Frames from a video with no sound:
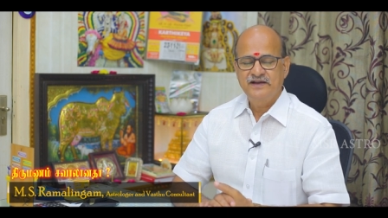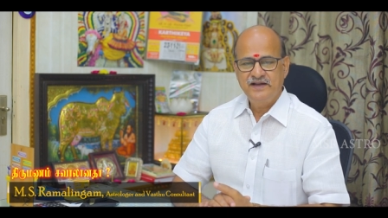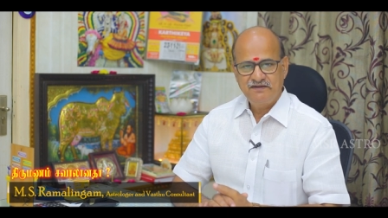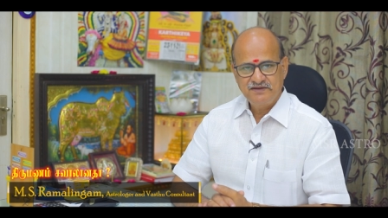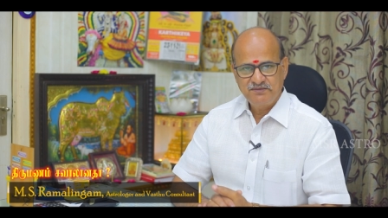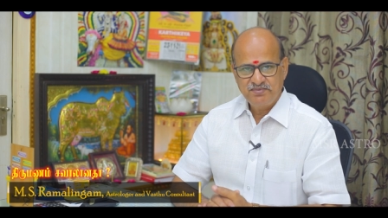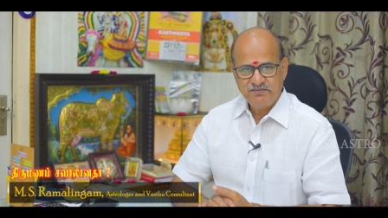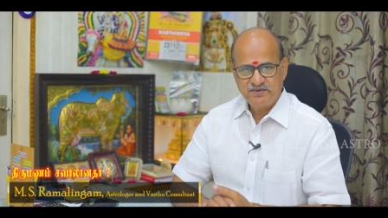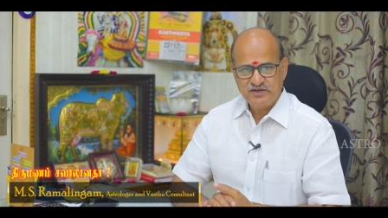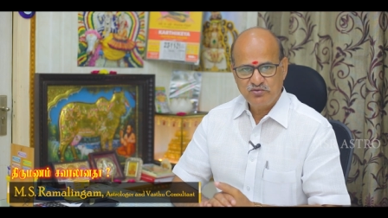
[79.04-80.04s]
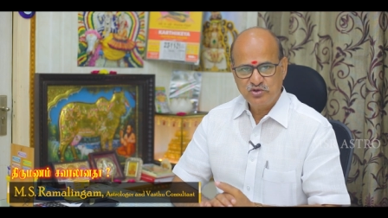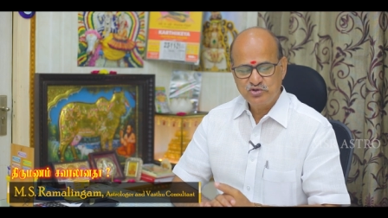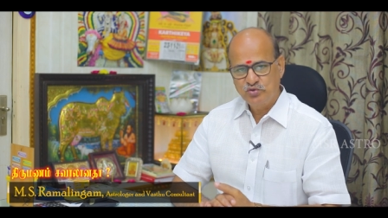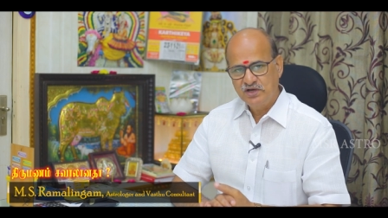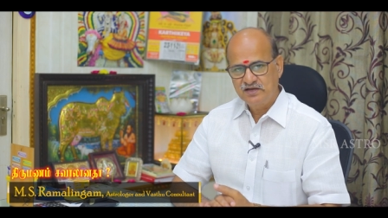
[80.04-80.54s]
ரெண்டாவது இப்படிப்பட்ட ஒரு
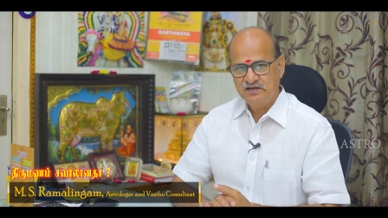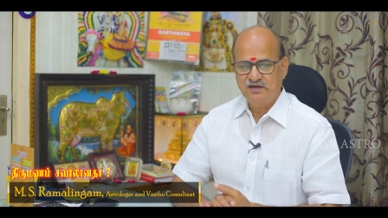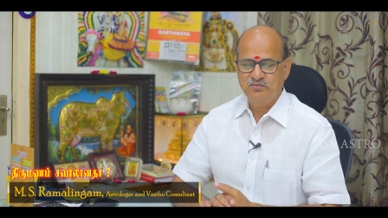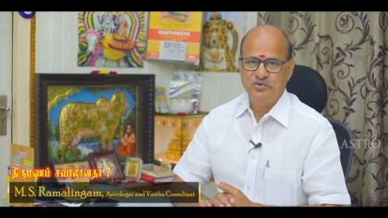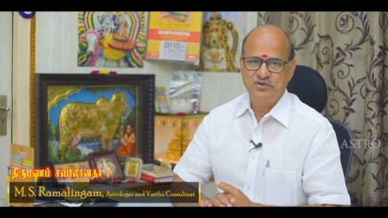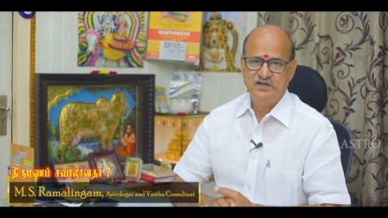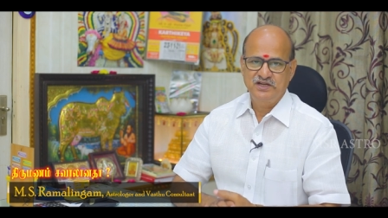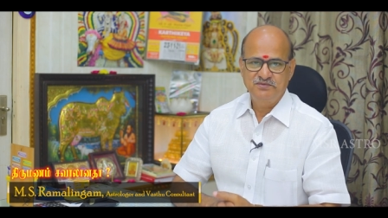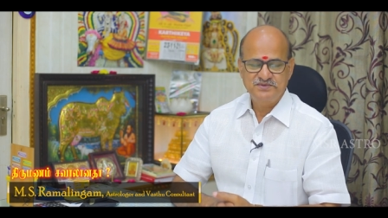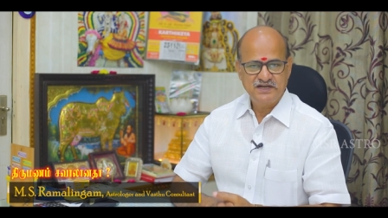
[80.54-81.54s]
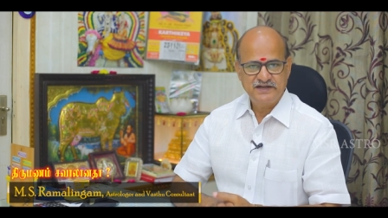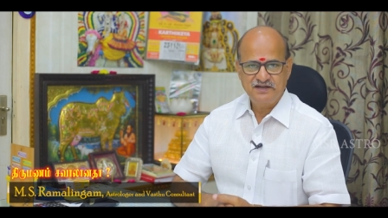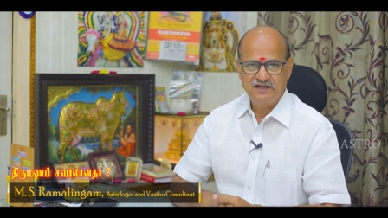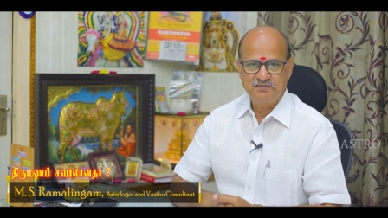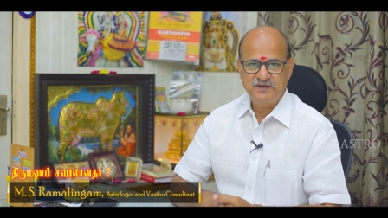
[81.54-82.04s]
சூழல் இருக்கிற போது இன்னும் சில
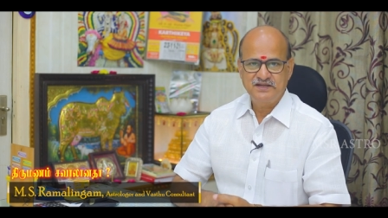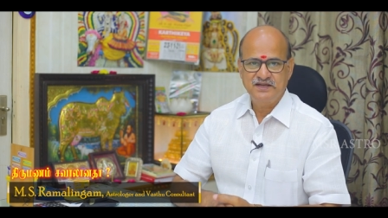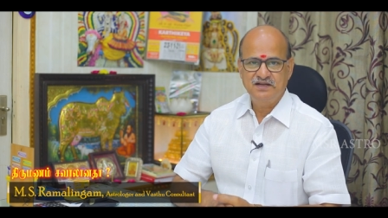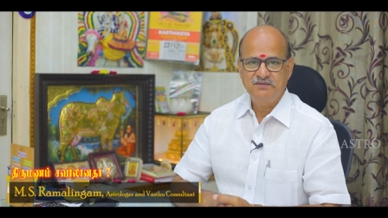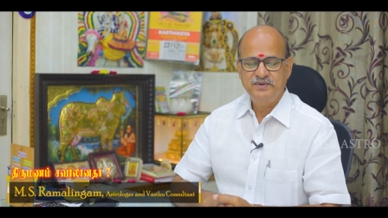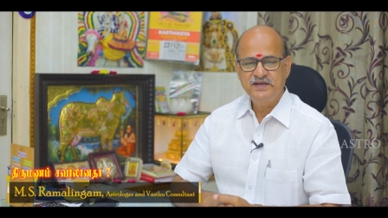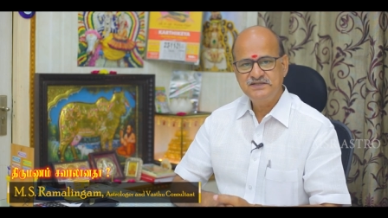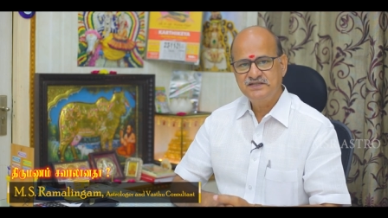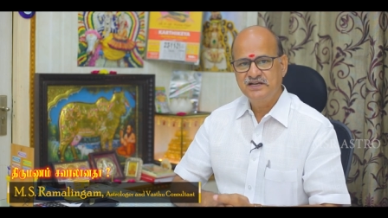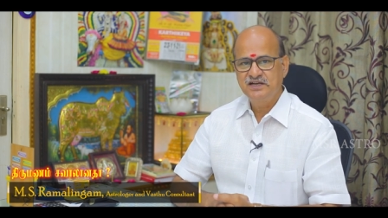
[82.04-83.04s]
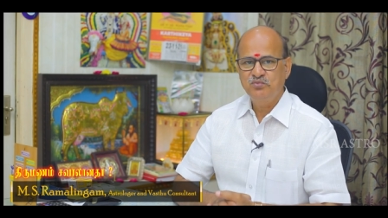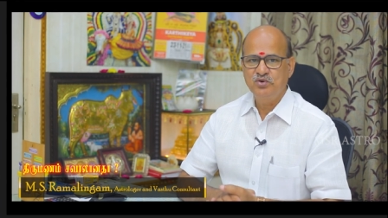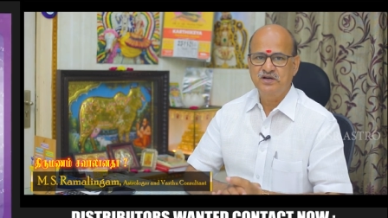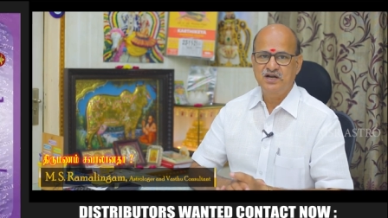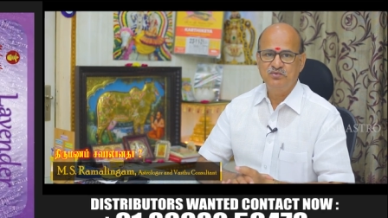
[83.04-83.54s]
இடங்களில் பார்த்தீங்கன்னா பேசி நின்று
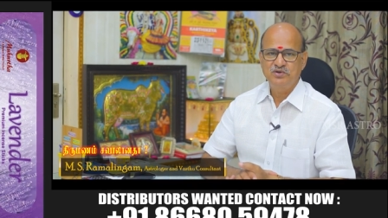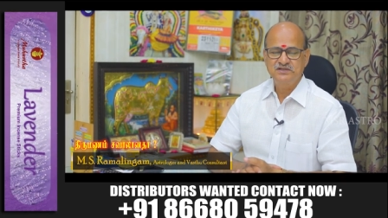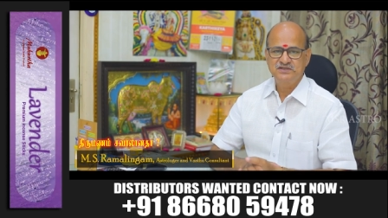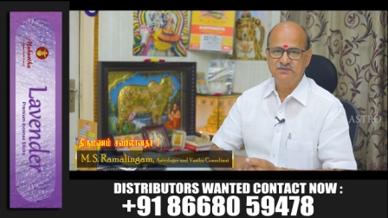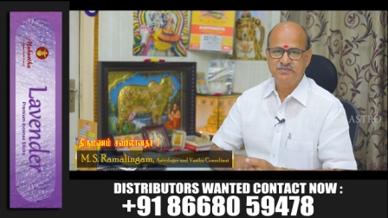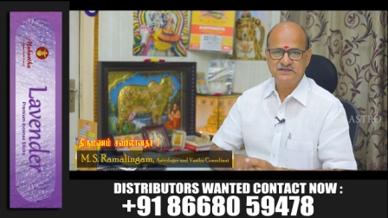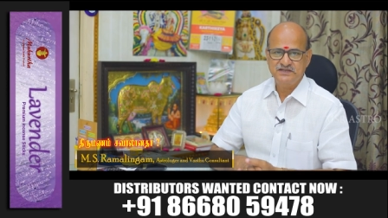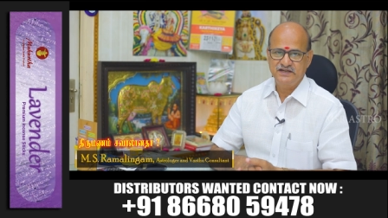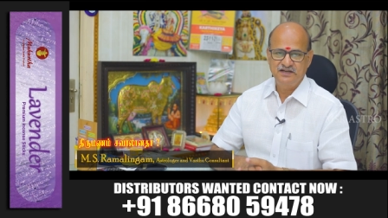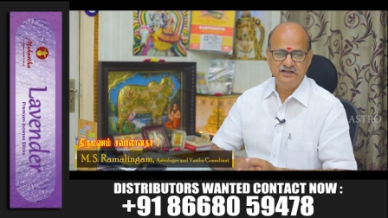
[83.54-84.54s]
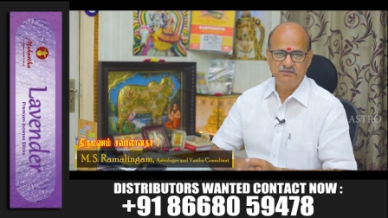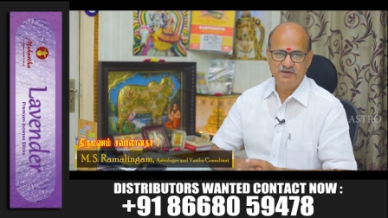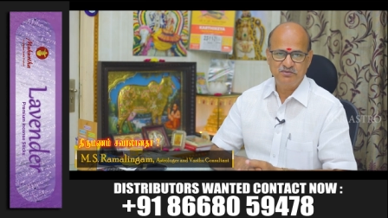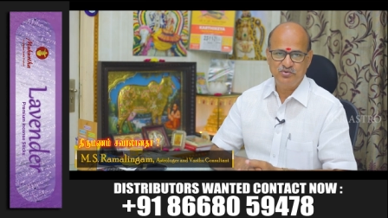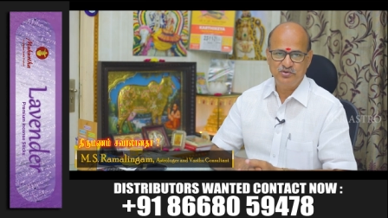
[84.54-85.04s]
போகிற அளவுக்கு சில பிரச்சனைகள்
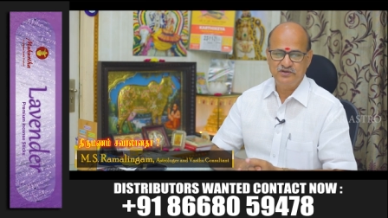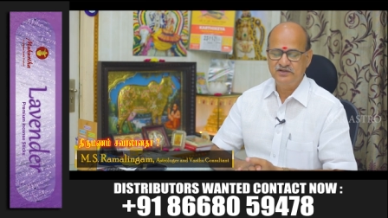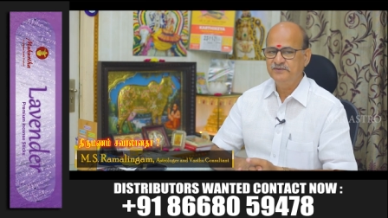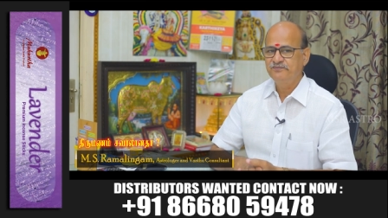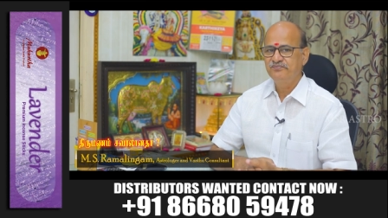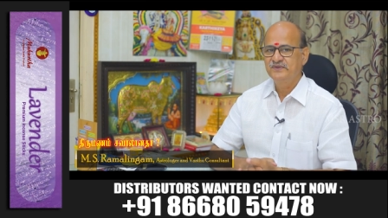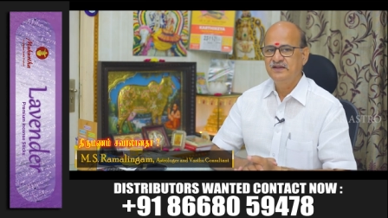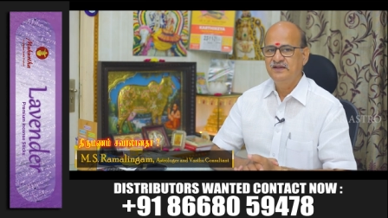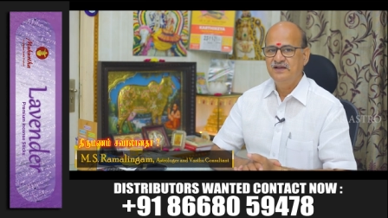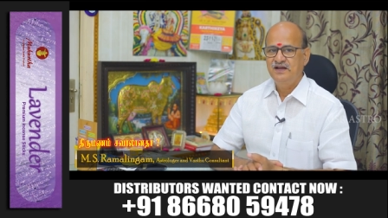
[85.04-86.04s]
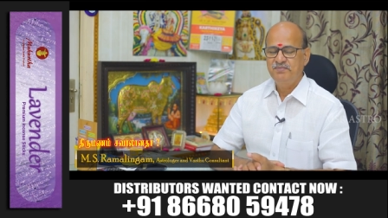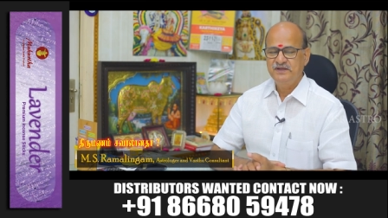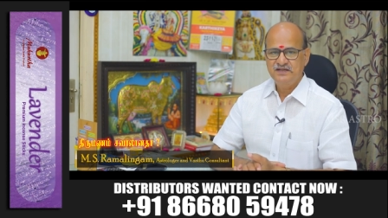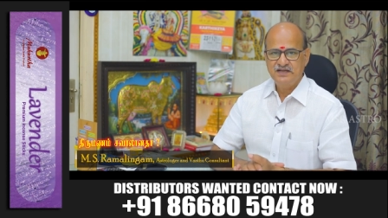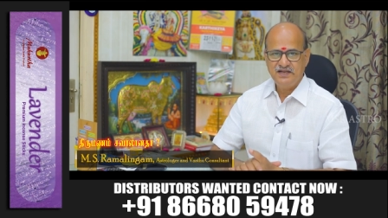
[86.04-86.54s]
ஏற்பட்டு போகுது அப்போ
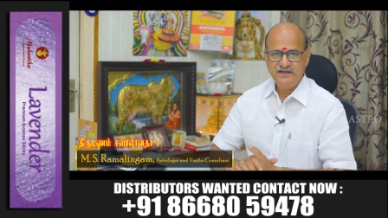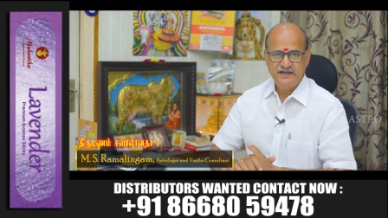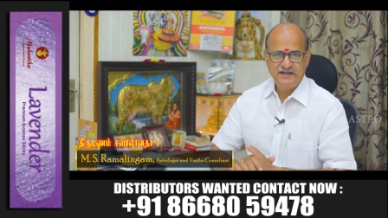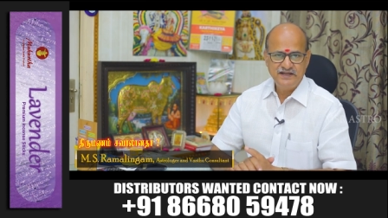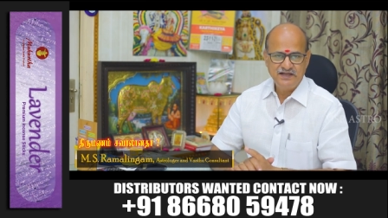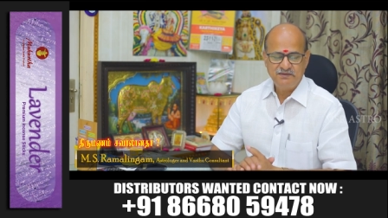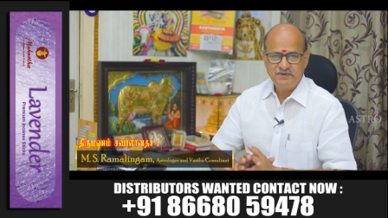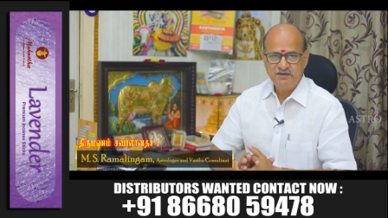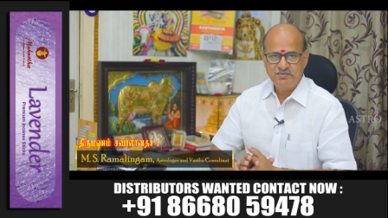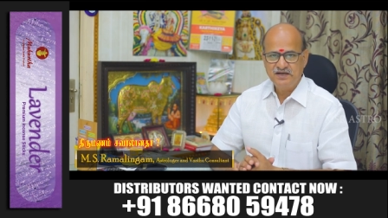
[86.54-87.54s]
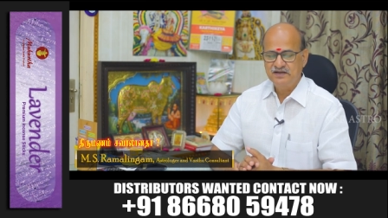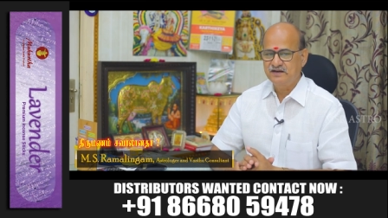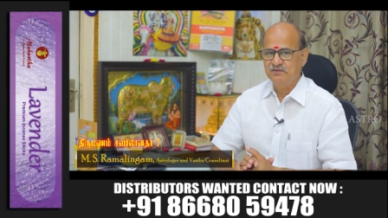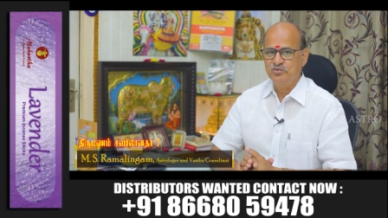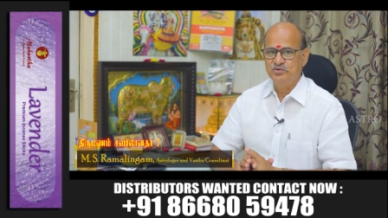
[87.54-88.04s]
இதுக்கெல்லாம் என்ன அப்படின்னு
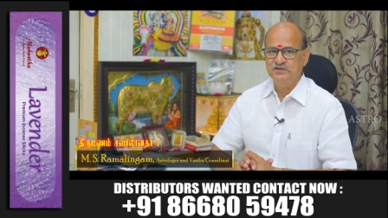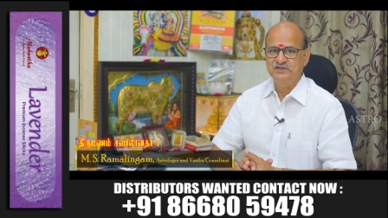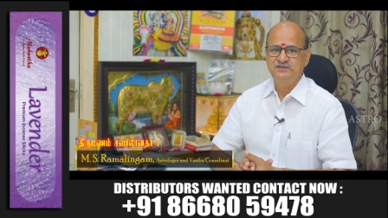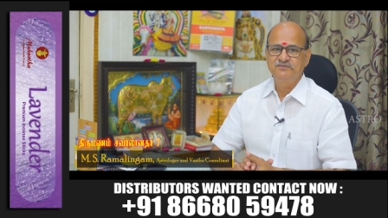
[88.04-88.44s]
பார்க்குன்ற போது